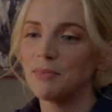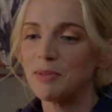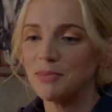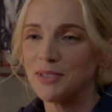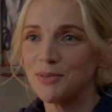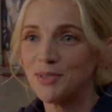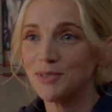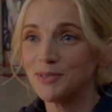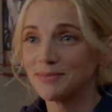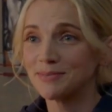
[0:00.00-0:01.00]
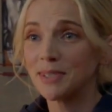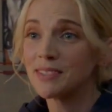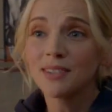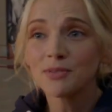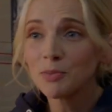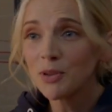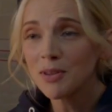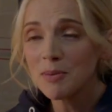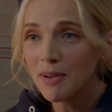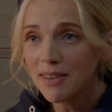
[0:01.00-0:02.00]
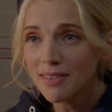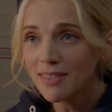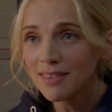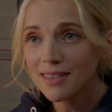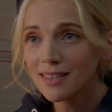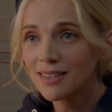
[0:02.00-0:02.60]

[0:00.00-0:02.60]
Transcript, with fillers: Yo también a ti, pero no será más de un mes.